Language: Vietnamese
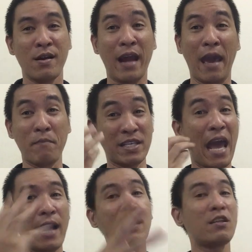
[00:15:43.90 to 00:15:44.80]
Đèn mà
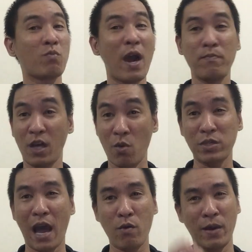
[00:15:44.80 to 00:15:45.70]
sáng đi trong đêm thì không
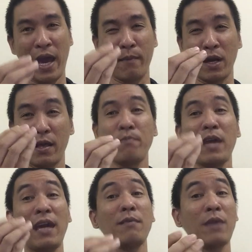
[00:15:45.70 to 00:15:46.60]
sao, mà đèn mà nhấp
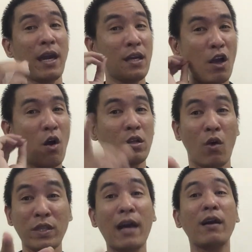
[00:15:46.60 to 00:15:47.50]
nháy nhấp nháy gió nó
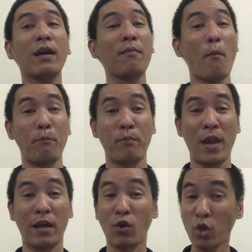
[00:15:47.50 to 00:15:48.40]
thổi tắt cái bụp
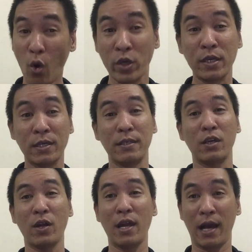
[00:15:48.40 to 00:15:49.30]
là tối thui,
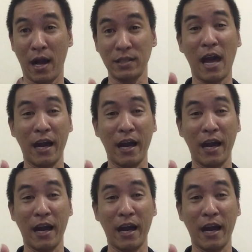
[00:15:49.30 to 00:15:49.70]
cho nên là cẩn